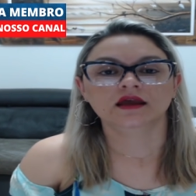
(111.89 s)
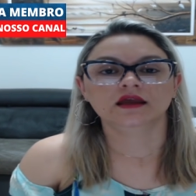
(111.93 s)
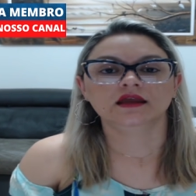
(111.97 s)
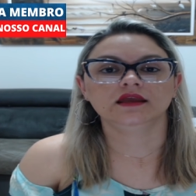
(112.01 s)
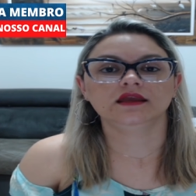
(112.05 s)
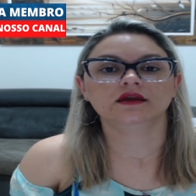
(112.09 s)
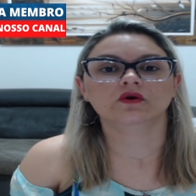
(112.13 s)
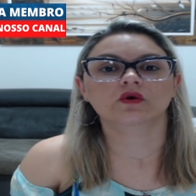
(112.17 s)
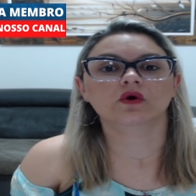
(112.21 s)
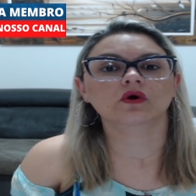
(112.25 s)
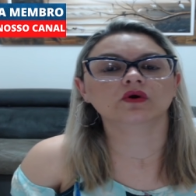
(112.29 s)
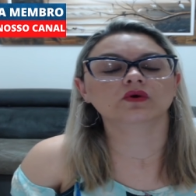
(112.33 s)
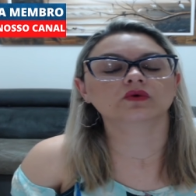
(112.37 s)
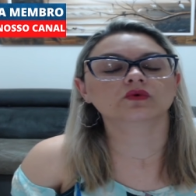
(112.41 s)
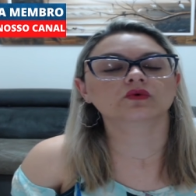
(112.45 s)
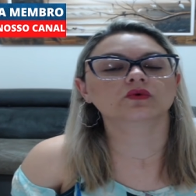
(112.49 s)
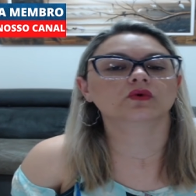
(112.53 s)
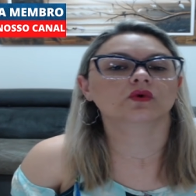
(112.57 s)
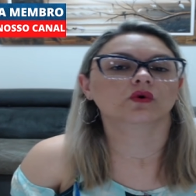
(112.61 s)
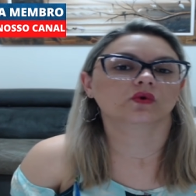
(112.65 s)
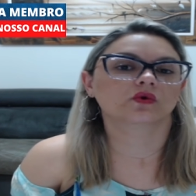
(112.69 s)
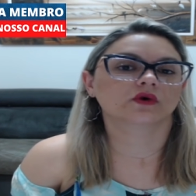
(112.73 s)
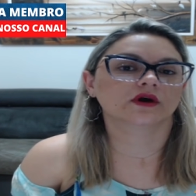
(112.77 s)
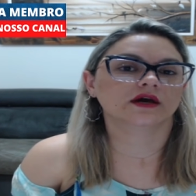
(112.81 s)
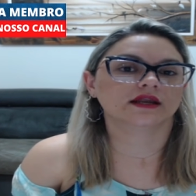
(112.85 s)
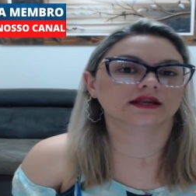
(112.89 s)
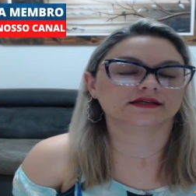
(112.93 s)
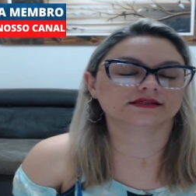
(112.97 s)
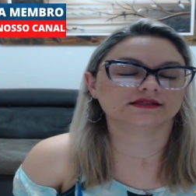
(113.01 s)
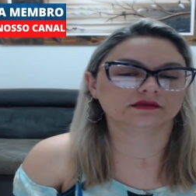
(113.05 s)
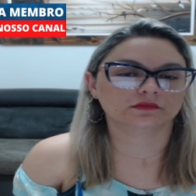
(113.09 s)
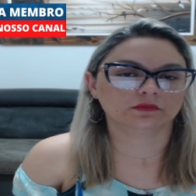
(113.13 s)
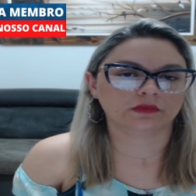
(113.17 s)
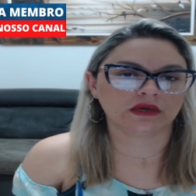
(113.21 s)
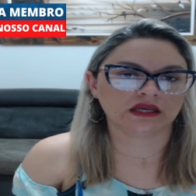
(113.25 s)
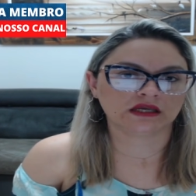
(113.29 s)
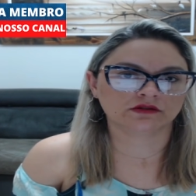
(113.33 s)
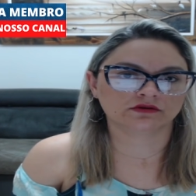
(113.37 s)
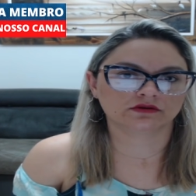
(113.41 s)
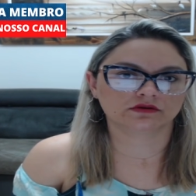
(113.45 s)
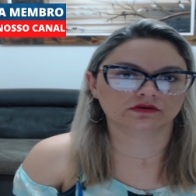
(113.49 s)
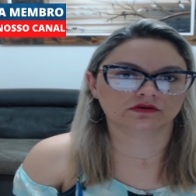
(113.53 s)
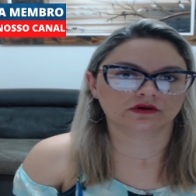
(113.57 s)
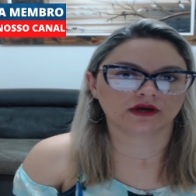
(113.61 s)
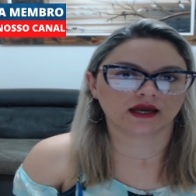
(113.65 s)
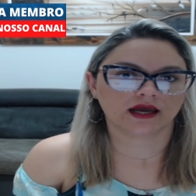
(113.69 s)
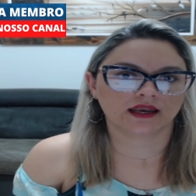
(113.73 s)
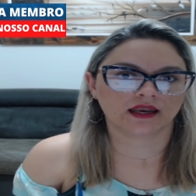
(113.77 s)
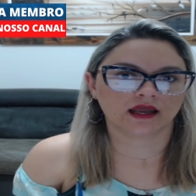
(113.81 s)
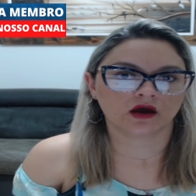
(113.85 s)
E com o crescimento do
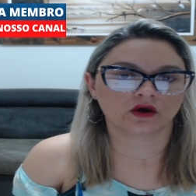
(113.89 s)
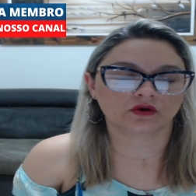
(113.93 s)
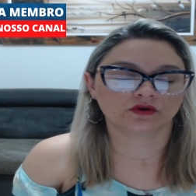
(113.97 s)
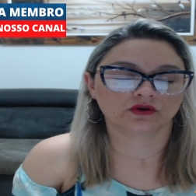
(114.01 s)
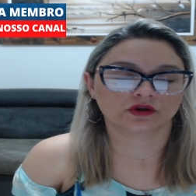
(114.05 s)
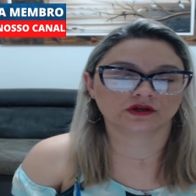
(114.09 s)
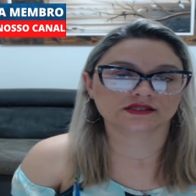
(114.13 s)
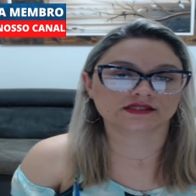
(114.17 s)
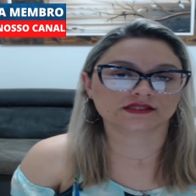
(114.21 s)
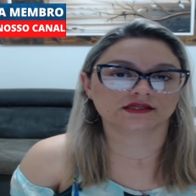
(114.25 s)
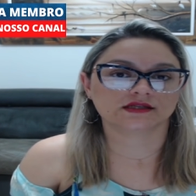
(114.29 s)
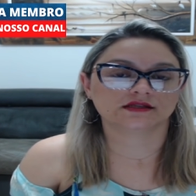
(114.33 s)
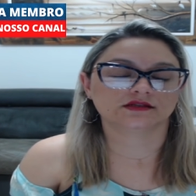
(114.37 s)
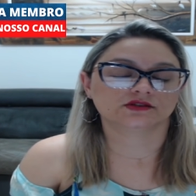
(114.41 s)
canal, nós